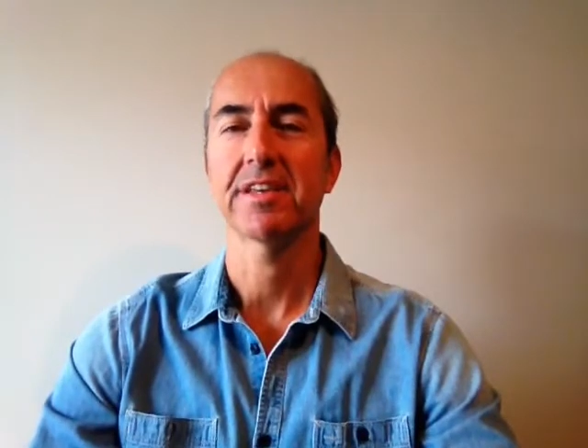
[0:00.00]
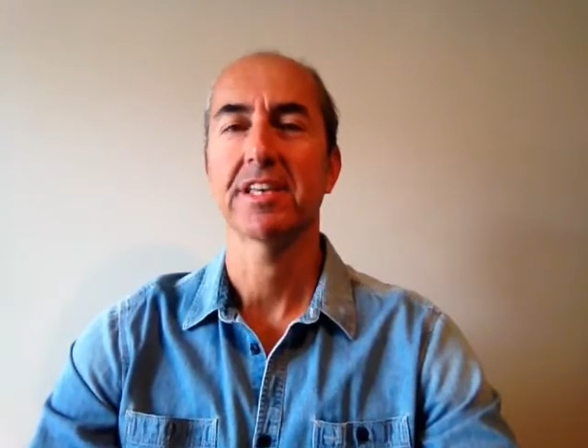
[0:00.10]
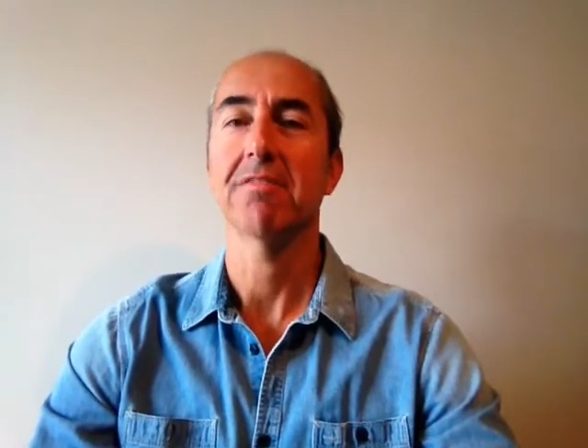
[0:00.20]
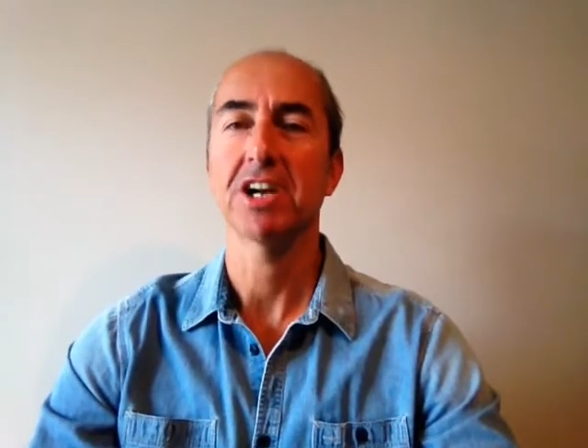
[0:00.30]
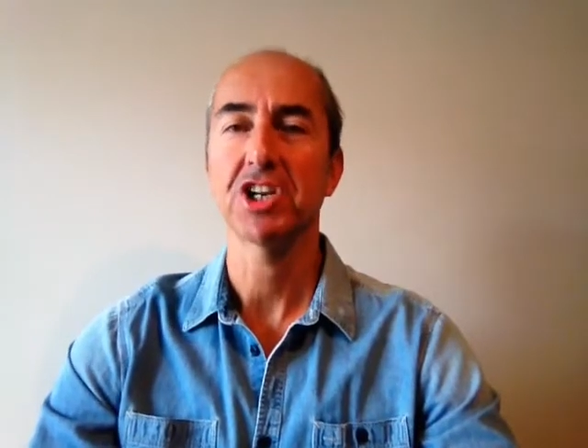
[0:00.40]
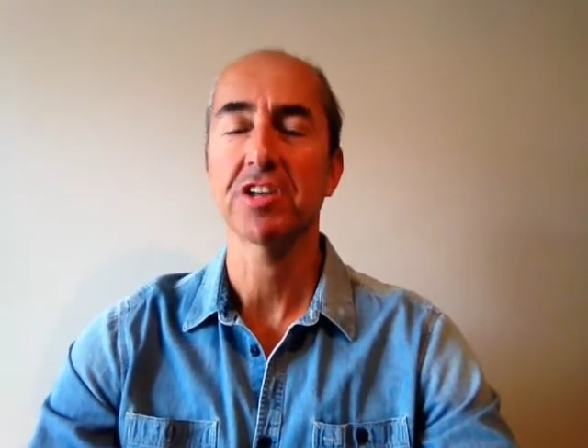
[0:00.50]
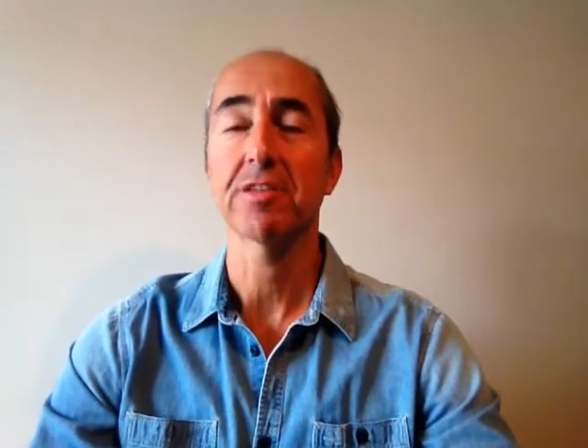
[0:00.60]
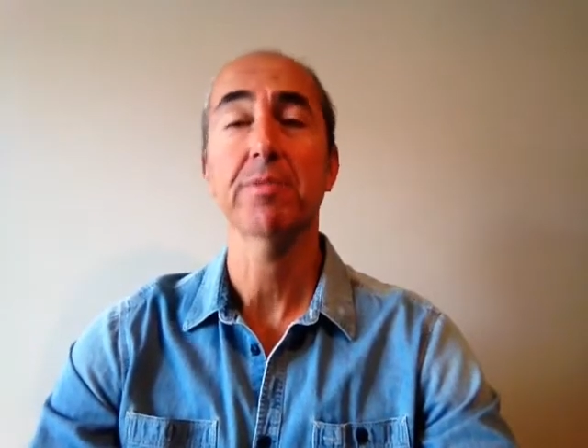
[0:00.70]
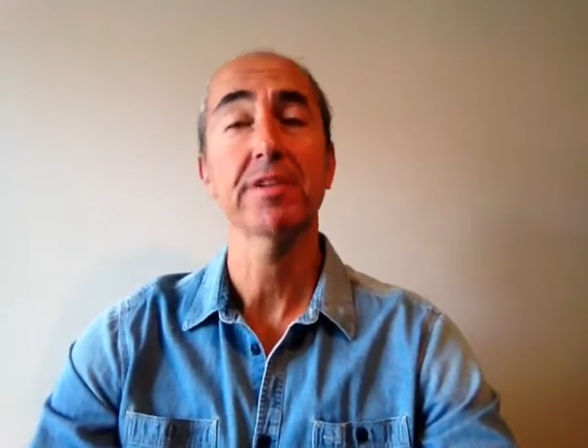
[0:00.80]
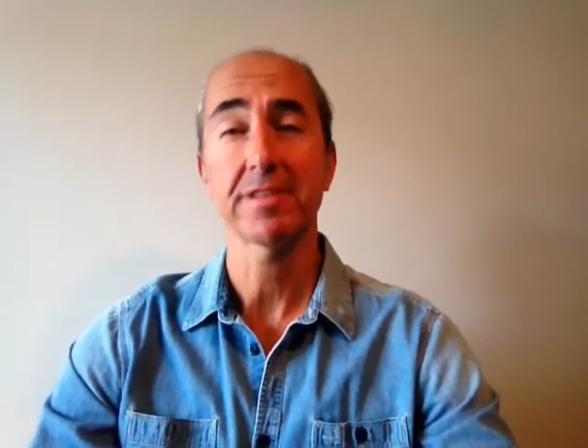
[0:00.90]

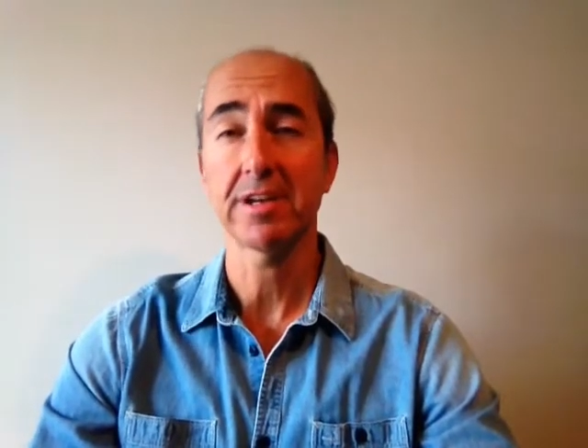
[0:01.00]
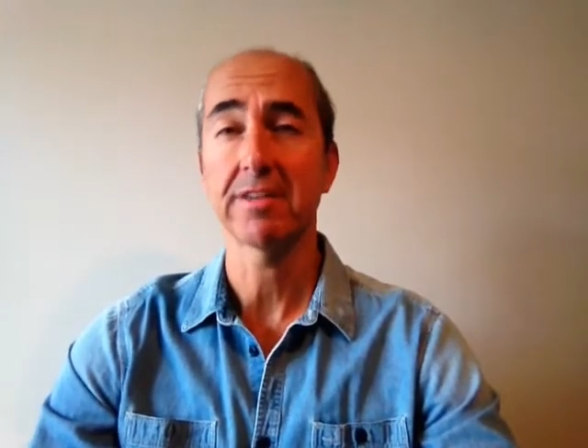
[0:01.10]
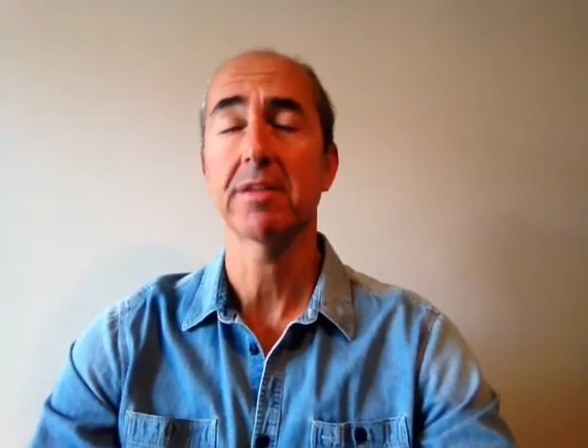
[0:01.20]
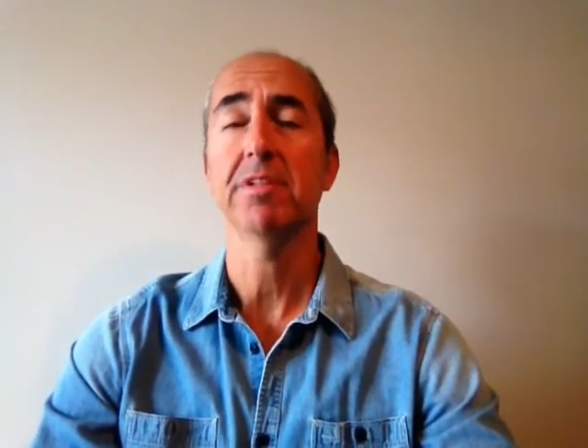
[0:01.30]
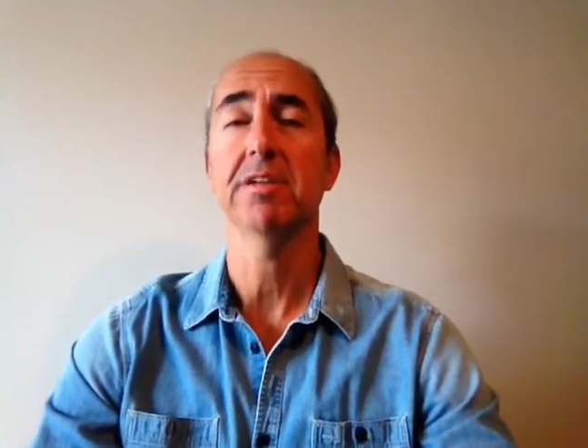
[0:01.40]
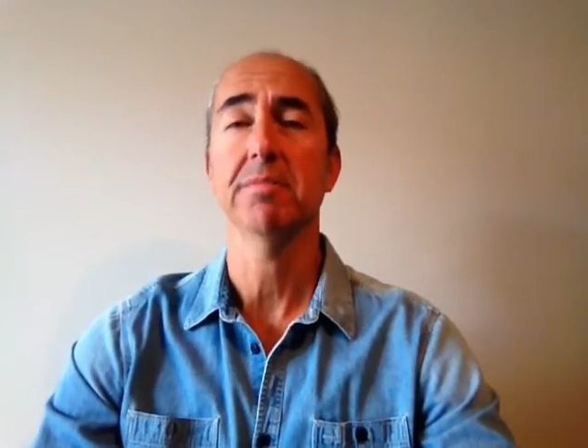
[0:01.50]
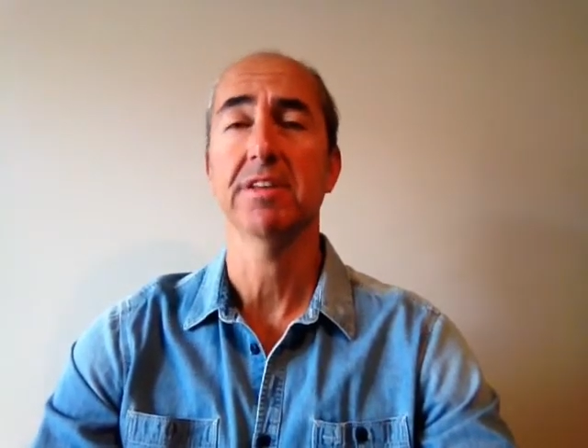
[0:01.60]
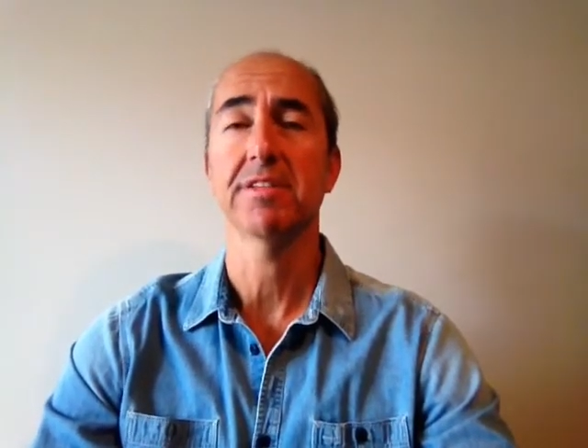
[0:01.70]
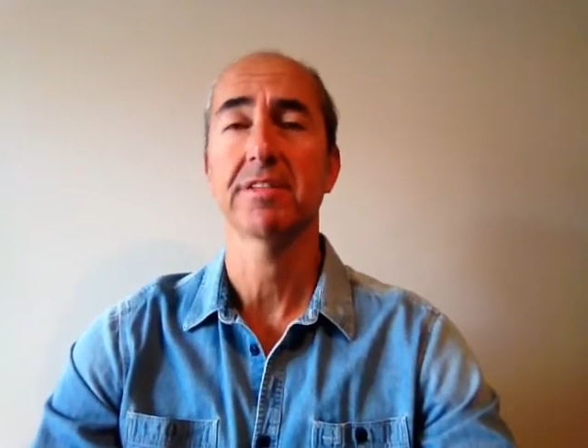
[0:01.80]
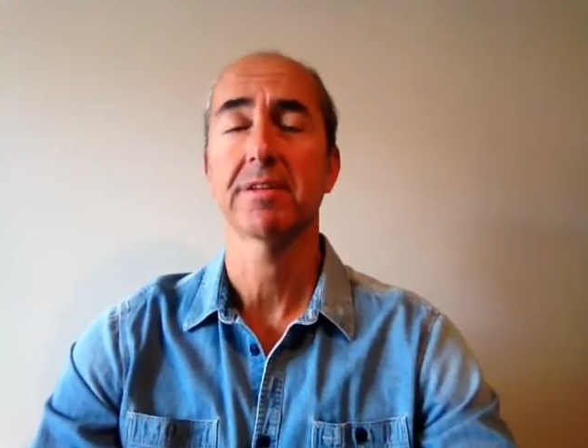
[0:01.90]
Yavaşlatıp hızlandırabilir
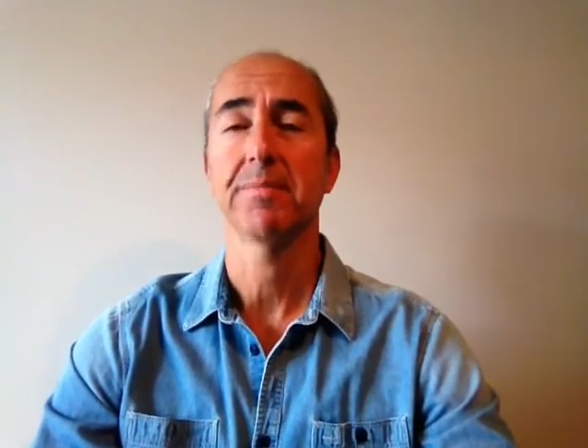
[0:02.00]
miyiz?